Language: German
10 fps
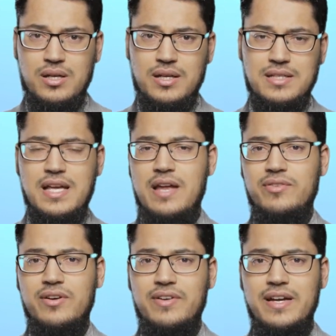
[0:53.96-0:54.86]
Ganz
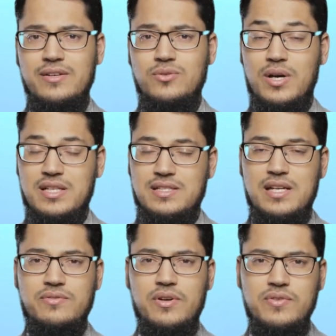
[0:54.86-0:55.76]
einfach, weil du hast
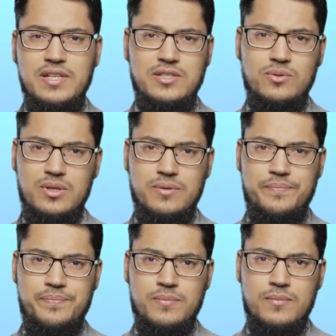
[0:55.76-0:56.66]
deine Verpflichtungen.
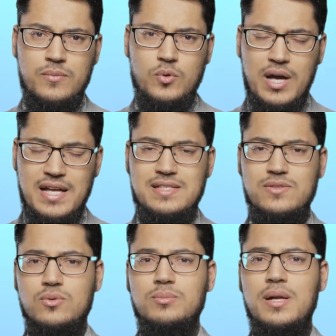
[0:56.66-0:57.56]
Du
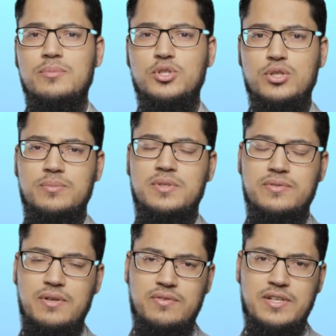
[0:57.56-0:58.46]
hast nun mal bestimmte
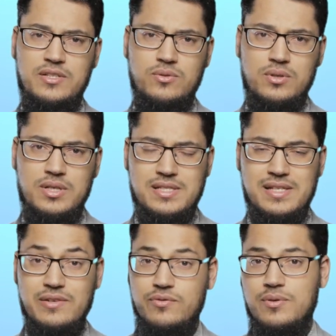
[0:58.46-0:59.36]
Verpflichtungen. Das
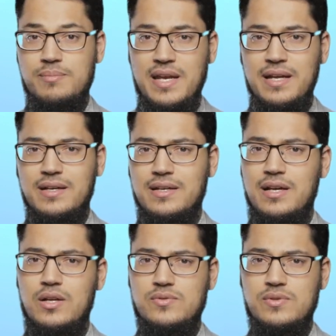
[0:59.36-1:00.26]
gilt für Männer
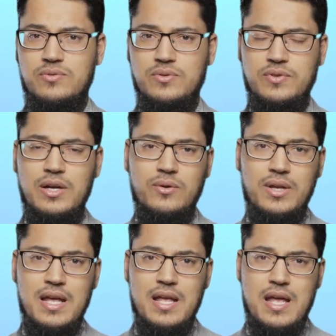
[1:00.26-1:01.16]
genauso wie für Frauen.